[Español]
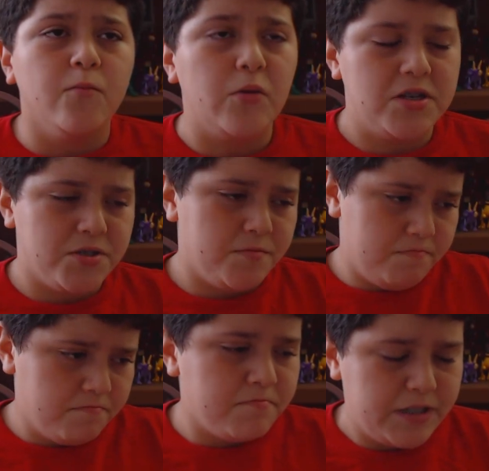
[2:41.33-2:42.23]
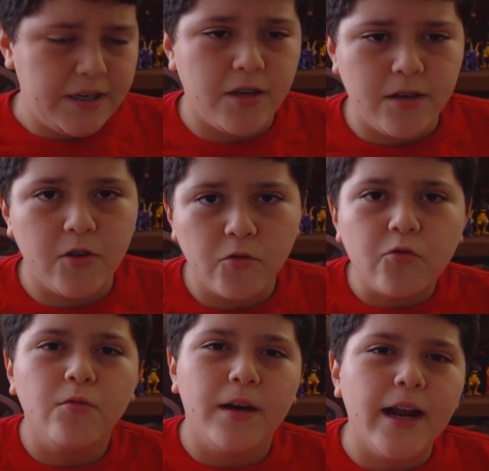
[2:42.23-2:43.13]
pues, sí,
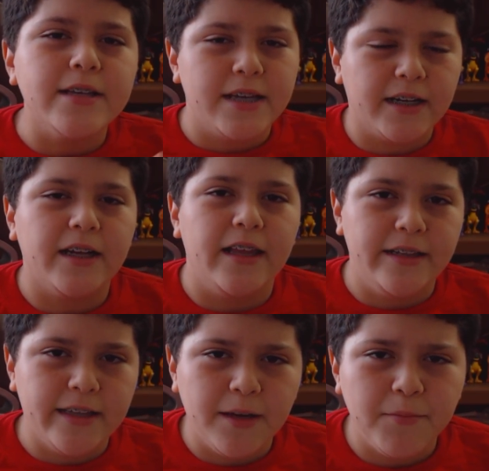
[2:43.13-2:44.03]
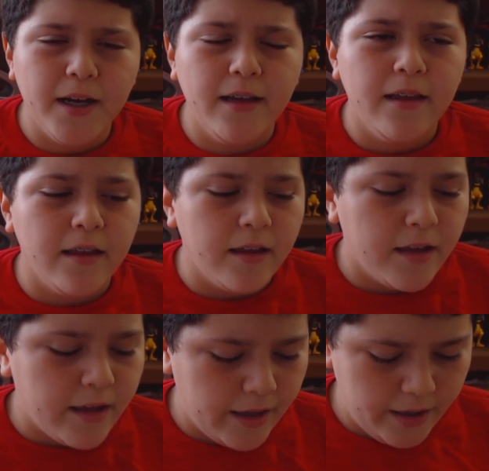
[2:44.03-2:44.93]
youtuber acerca del tema.
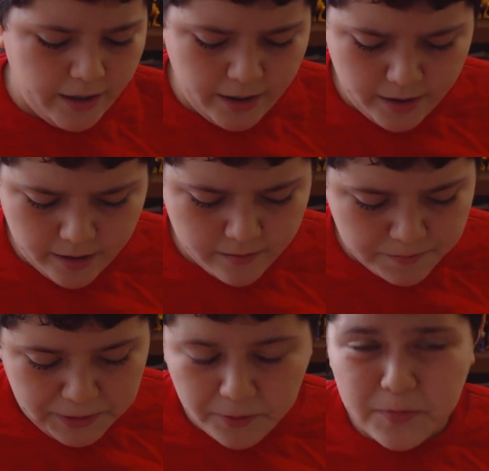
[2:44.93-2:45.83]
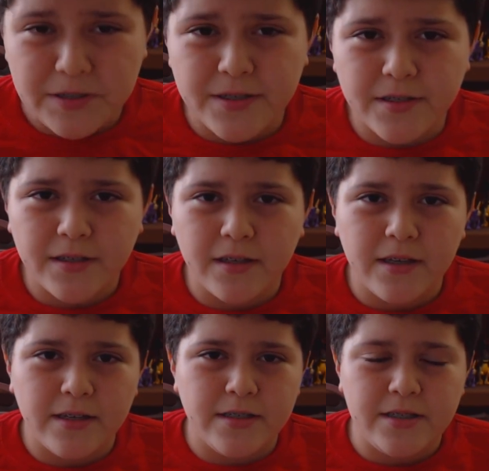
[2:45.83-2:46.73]
Eh, pero pues
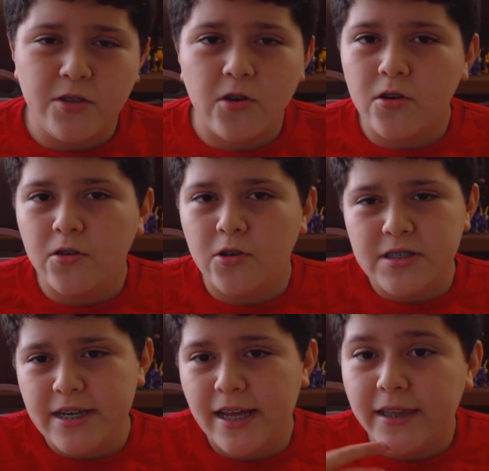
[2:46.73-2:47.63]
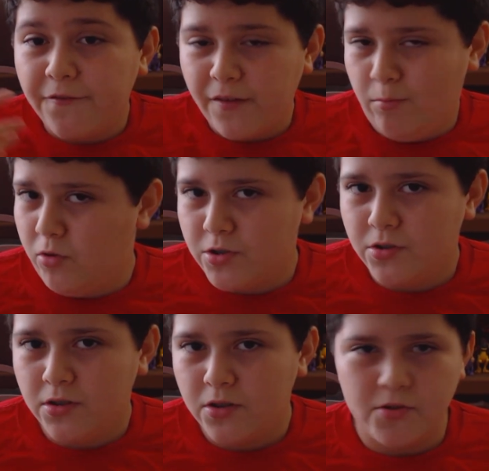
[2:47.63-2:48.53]
no, no sería tan
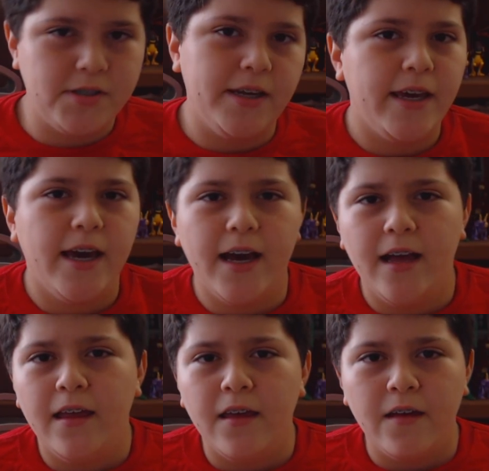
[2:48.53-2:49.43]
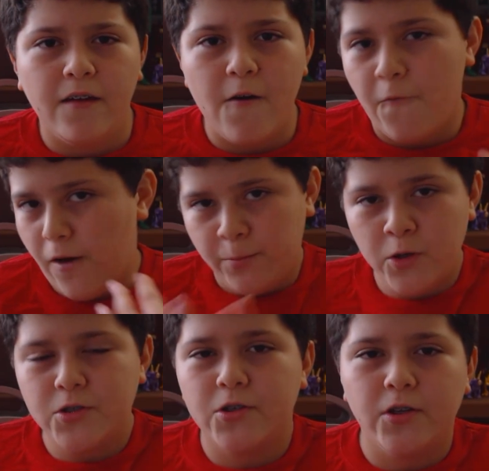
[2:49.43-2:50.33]
famoso, no sería
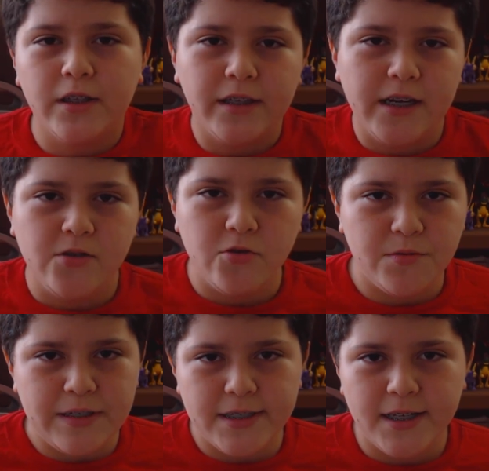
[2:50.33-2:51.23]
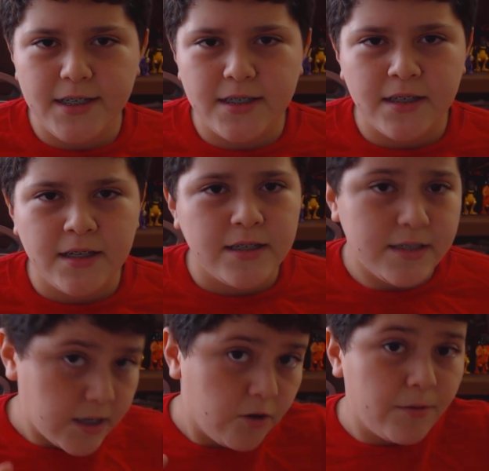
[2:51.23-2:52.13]
famoso, no tendría sus vistas
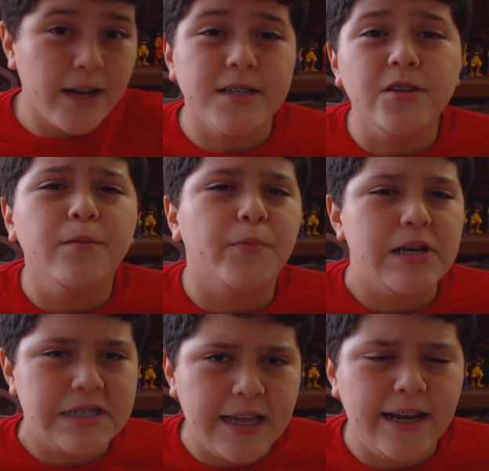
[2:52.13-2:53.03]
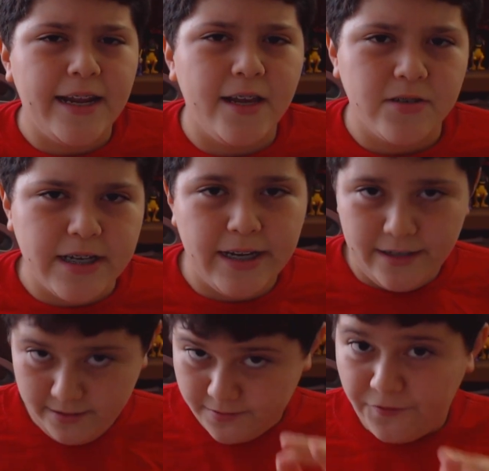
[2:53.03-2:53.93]
si no hubiera sido por Stanley. O sea,
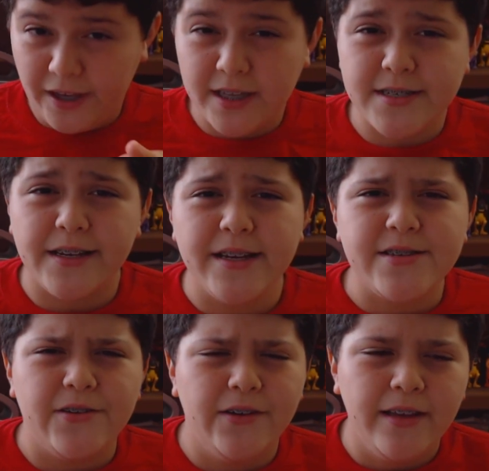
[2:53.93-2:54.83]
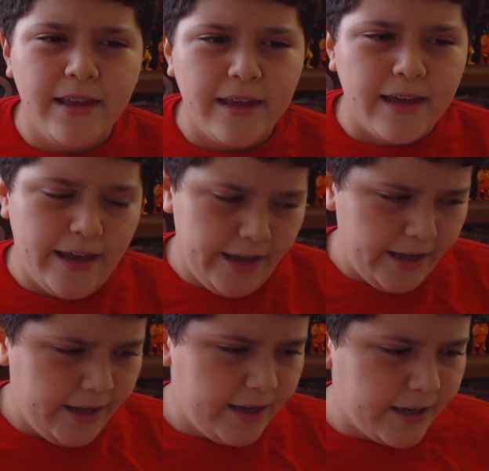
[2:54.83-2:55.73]
fíjense en eso.
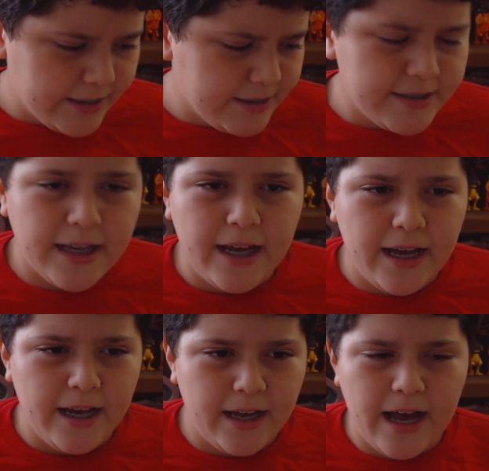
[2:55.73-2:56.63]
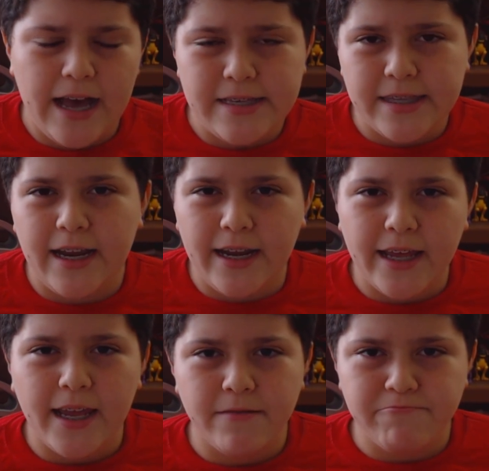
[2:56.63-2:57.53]
Eh, gracias a,
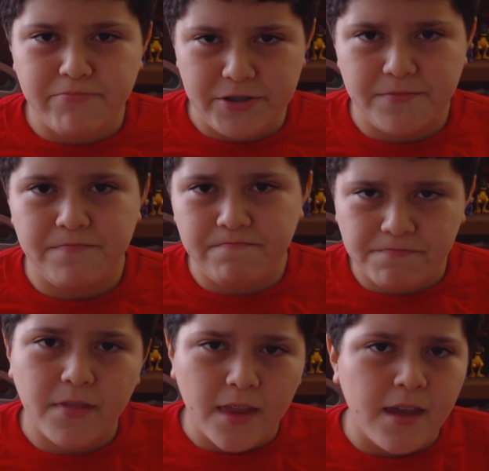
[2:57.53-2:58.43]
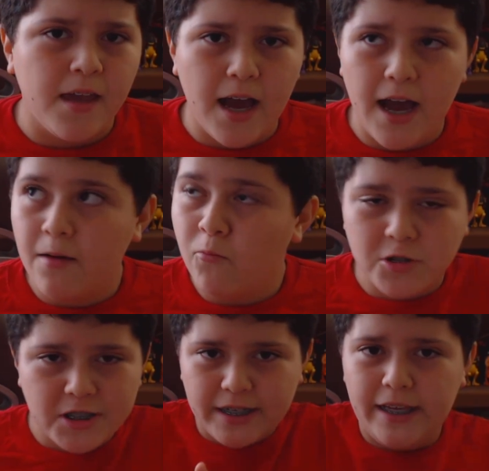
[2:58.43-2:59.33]
Stanley, pues
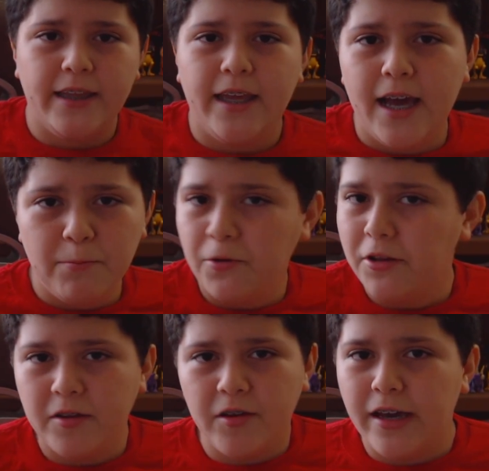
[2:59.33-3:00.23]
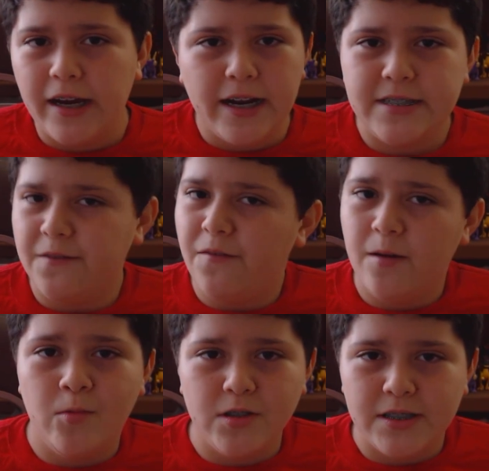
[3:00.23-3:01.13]
mucha gente ha podido llegar a ser
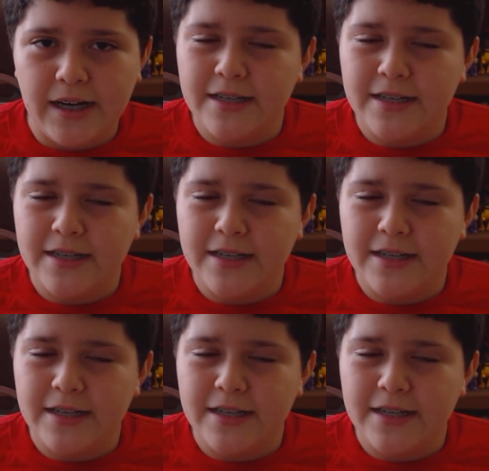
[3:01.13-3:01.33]
famosa